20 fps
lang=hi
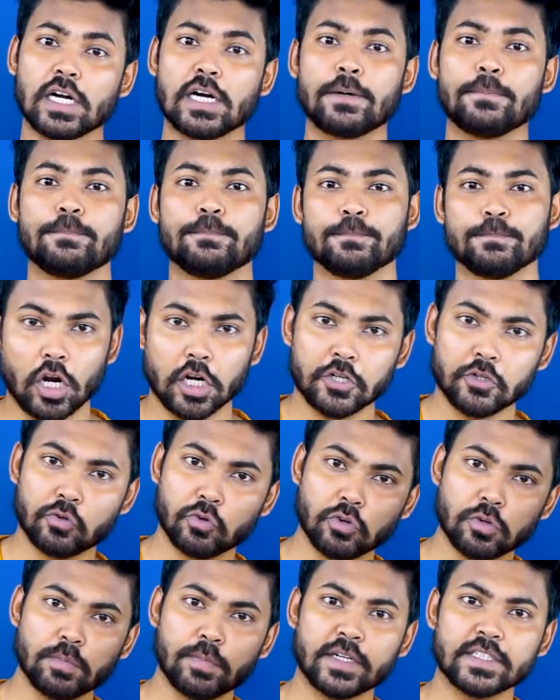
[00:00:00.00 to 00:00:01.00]
का और
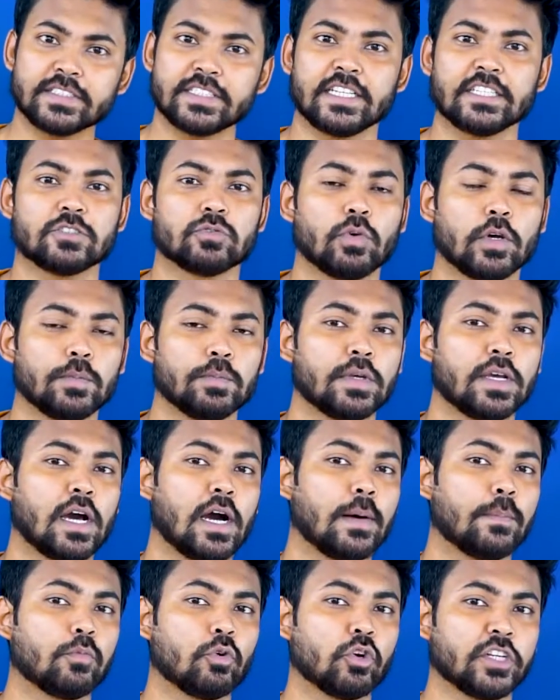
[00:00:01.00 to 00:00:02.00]
ट्रूक बर्ड एस में
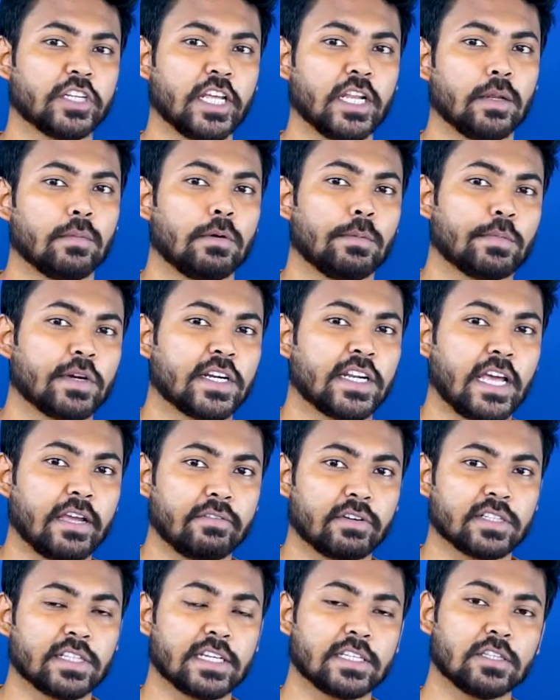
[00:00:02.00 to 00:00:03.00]
आपको टेन एम mm का
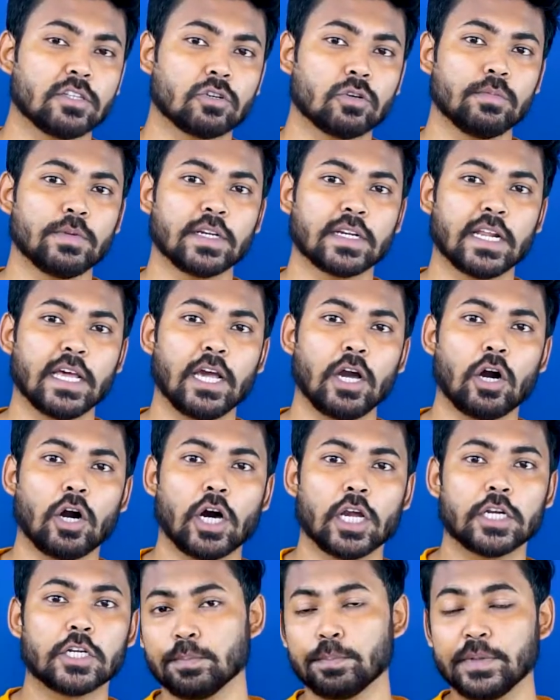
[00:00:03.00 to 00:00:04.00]
डाइवर देखने को मिल रहा है
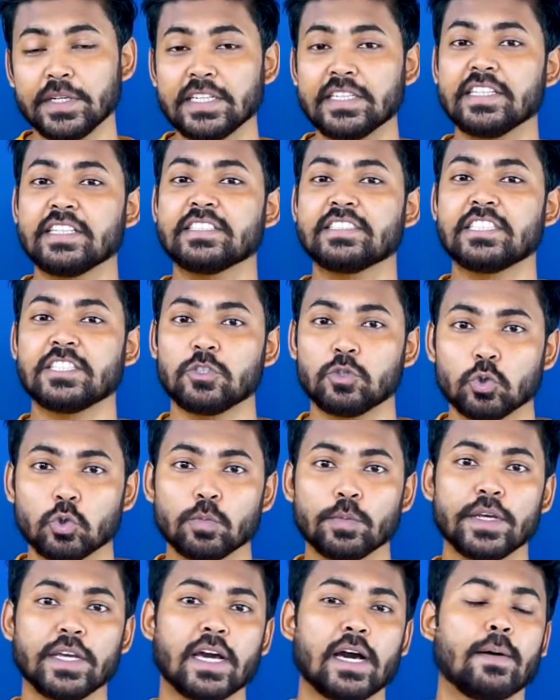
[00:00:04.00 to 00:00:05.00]
और बी
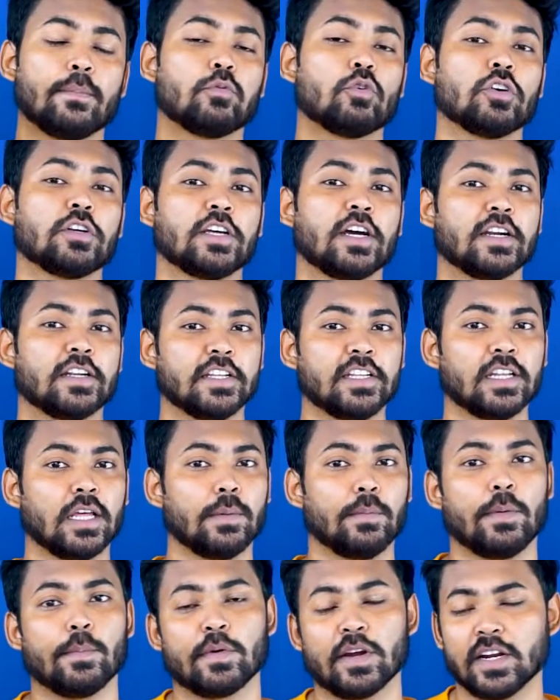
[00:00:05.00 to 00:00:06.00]
में आपको थर्टीन
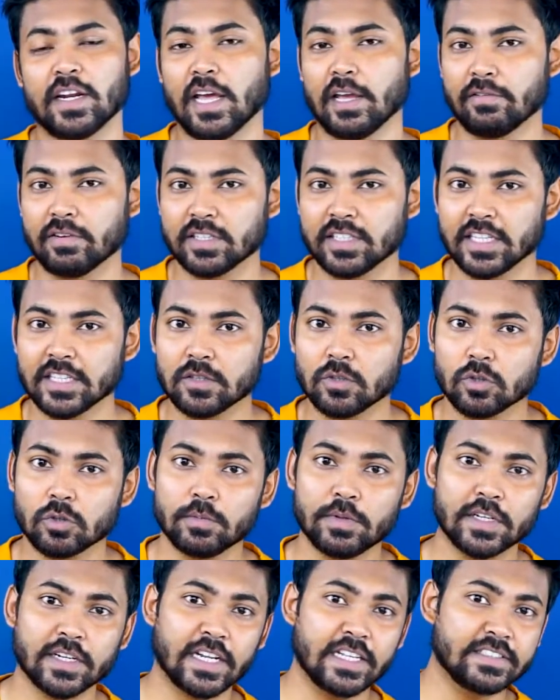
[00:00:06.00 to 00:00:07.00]
एम mm का डाइवर देखने
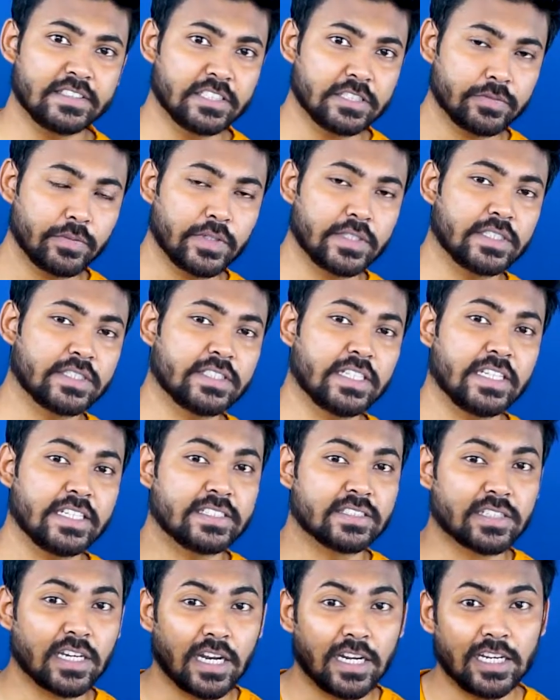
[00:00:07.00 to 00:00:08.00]
को मिल रहा है जिस वजह से
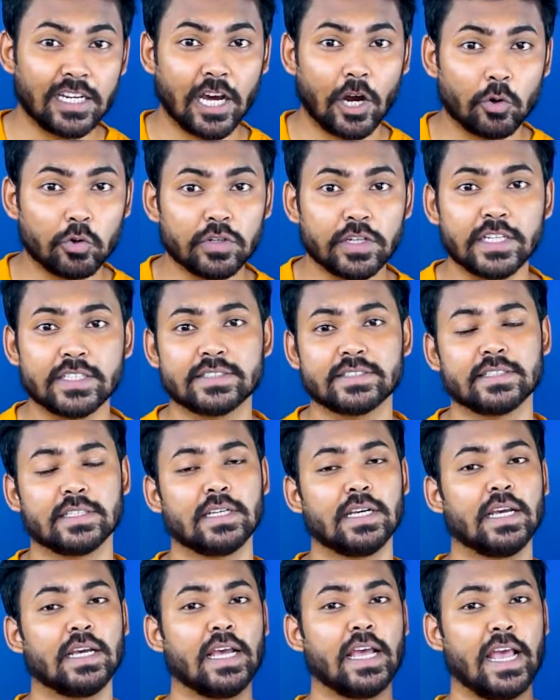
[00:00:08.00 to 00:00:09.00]
इसका लाउडनेस
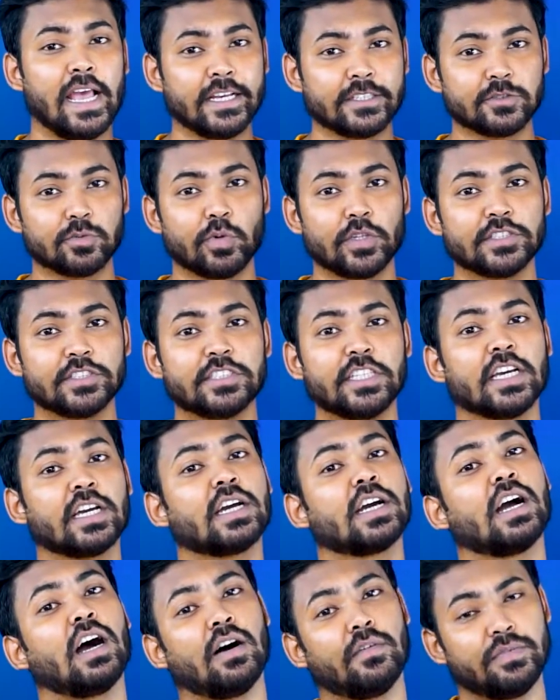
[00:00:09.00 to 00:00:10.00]
एस वन से
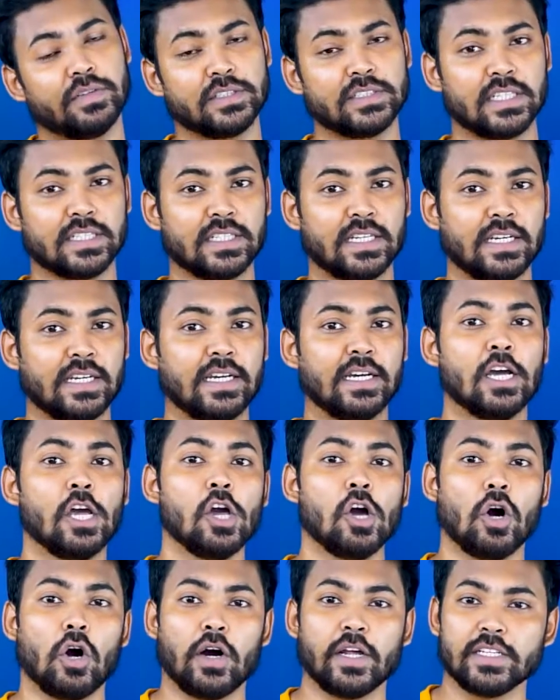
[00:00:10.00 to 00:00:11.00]
काफ़ी ज़्यादा है
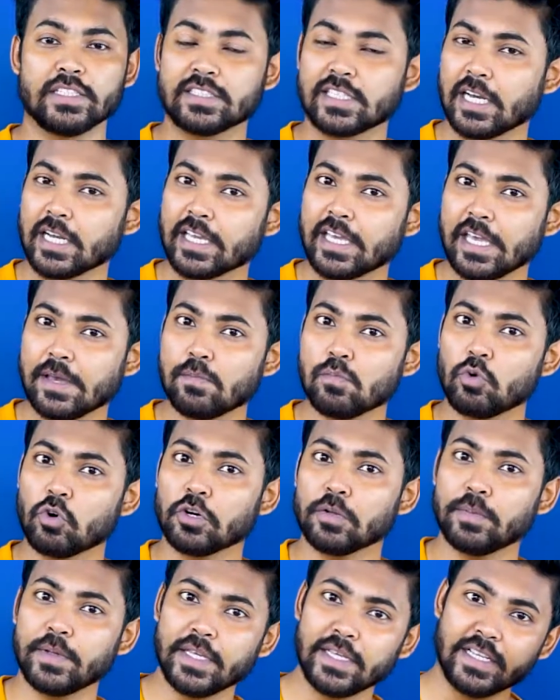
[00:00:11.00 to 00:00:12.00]
और इसका गेम
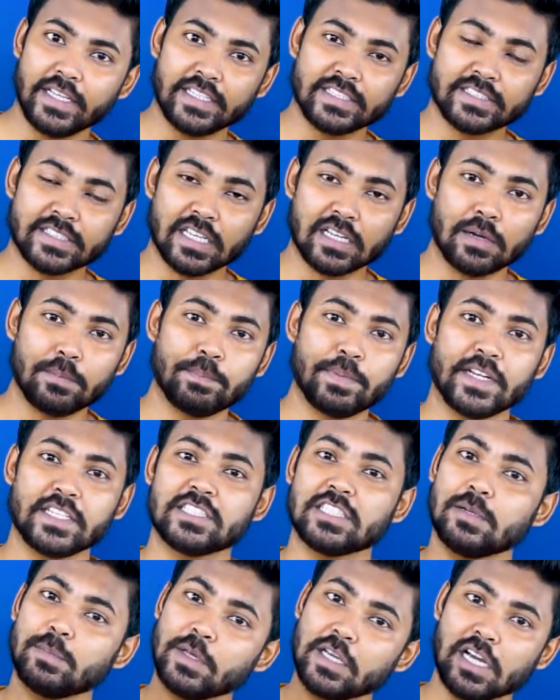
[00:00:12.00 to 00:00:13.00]
मोड भी इसके
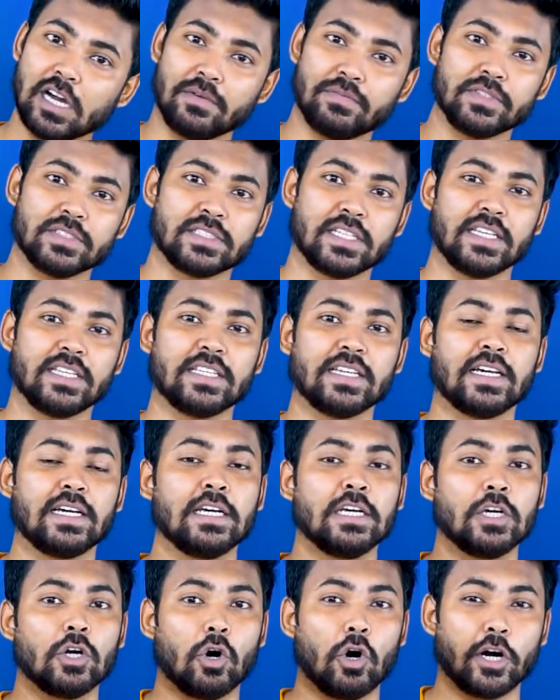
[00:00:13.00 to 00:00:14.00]
कंपैरिजन में काफ़ी सही
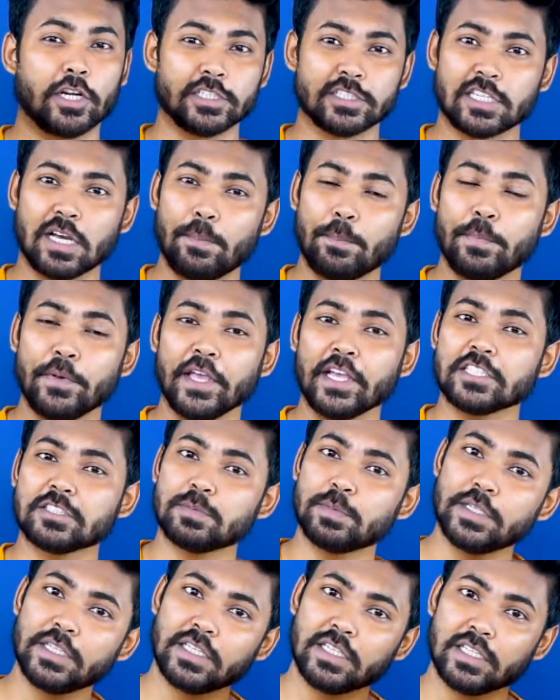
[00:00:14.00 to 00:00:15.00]
है और इसका
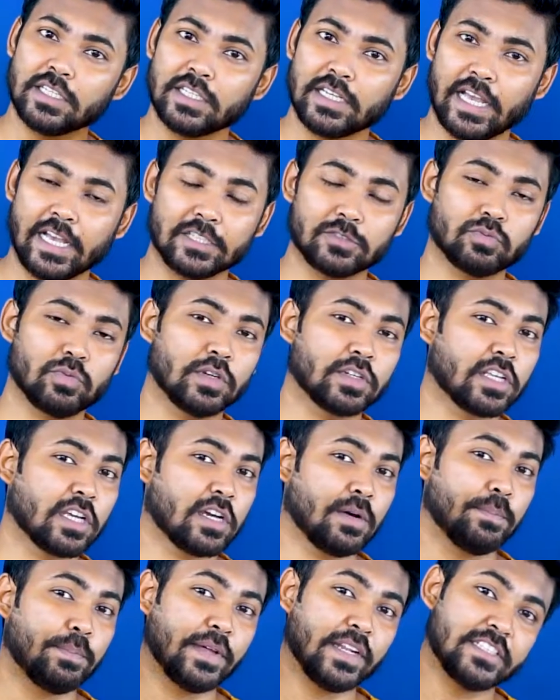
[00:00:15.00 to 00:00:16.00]
पेस भी एस वन के
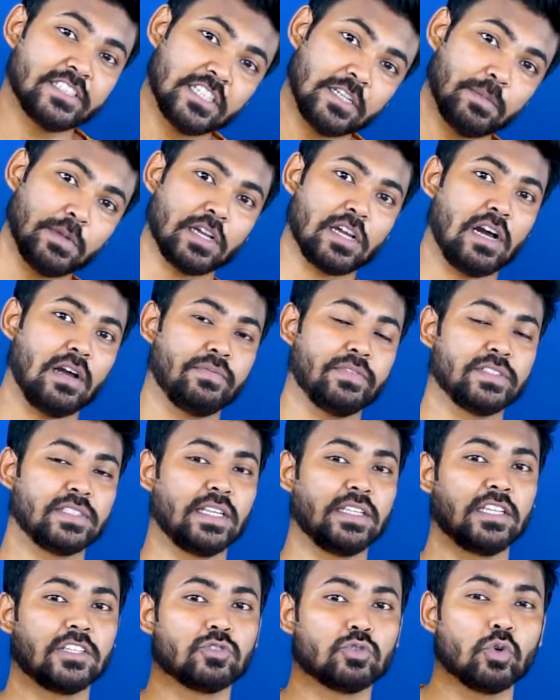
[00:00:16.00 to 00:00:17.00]
कंपैरिजन में काफ़ी
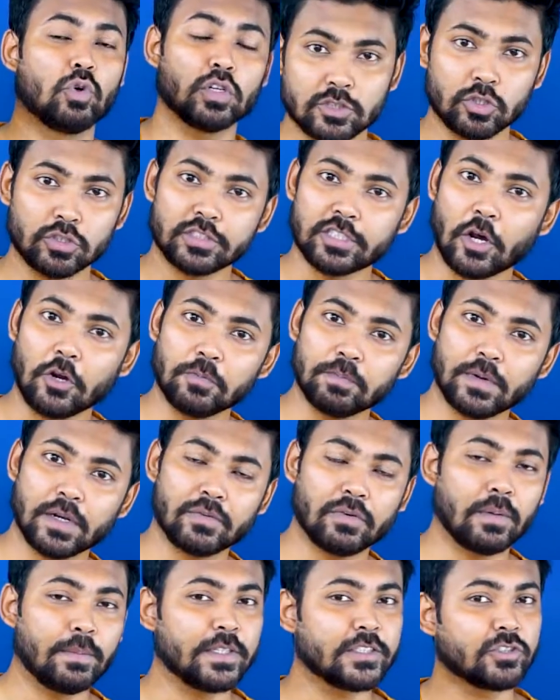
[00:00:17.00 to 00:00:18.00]
सही है सो सो साउंड
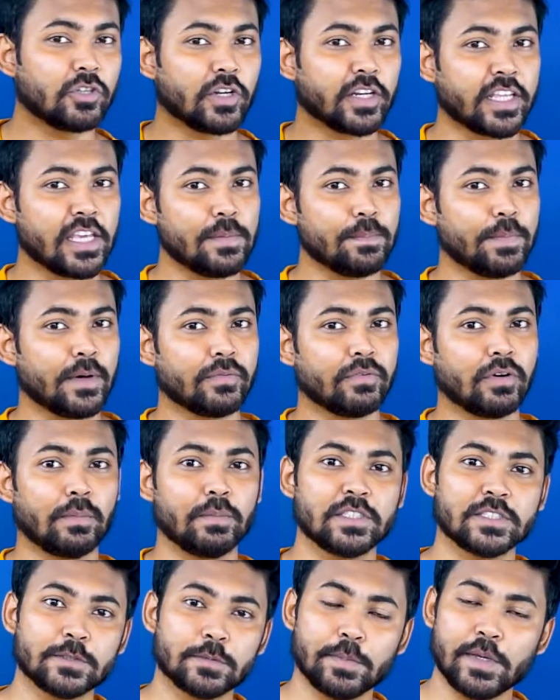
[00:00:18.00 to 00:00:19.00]
परफॉर्मेंस और गेम
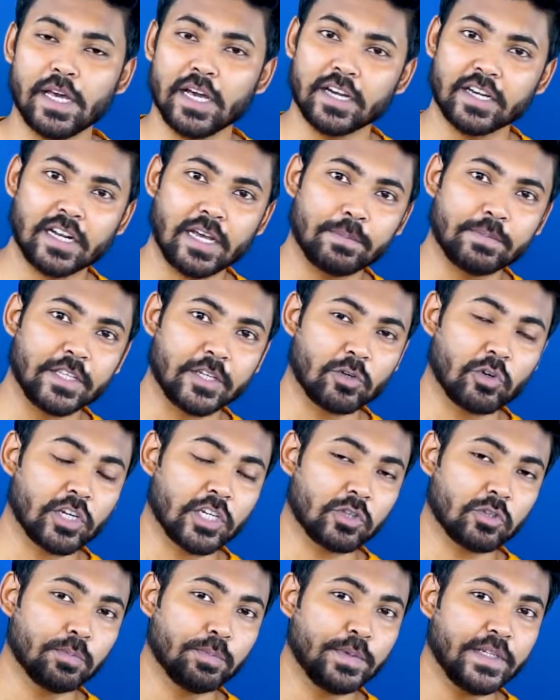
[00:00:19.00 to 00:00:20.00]
परफॉर्मेंस में अगर आप
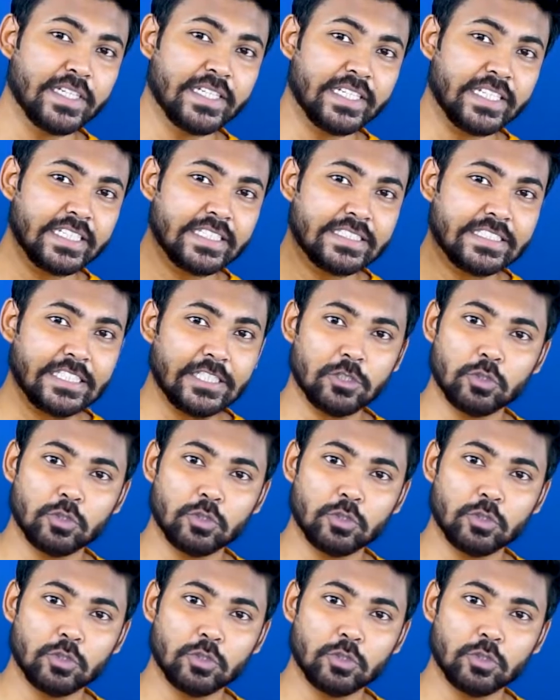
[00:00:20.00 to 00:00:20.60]
देखोगे तो बी टी जी